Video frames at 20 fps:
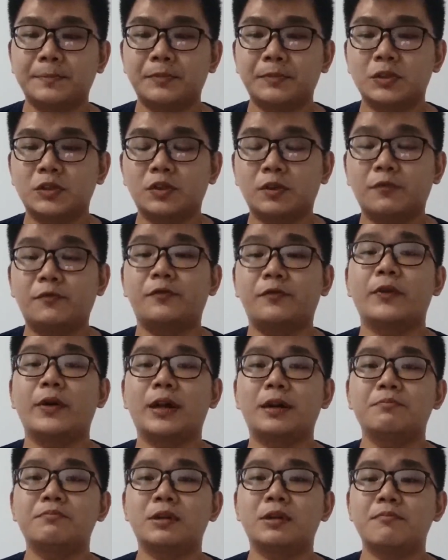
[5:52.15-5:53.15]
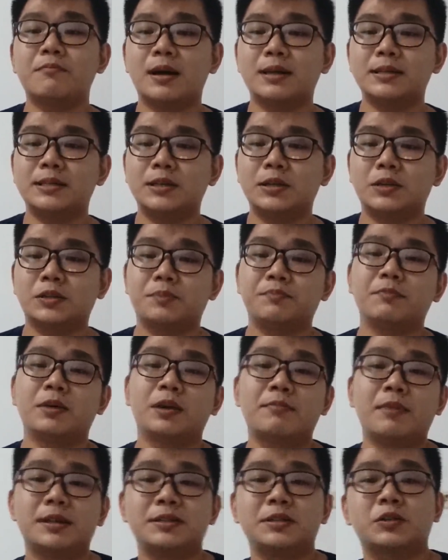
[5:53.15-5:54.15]
software berbasis
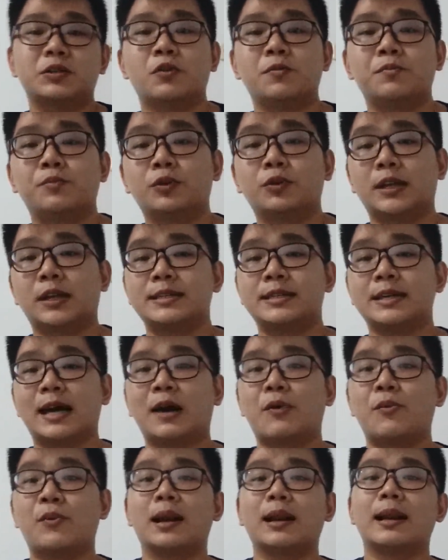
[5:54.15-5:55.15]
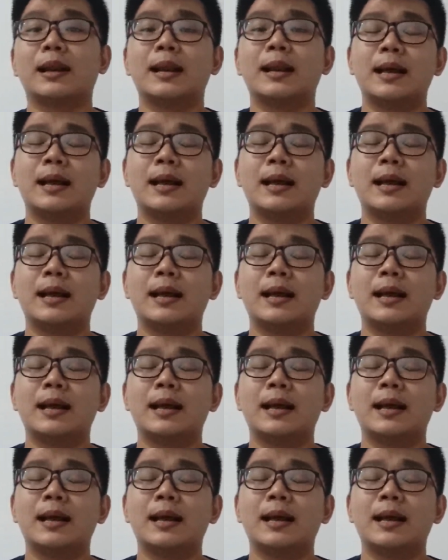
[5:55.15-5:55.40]
berbasis komputasi awal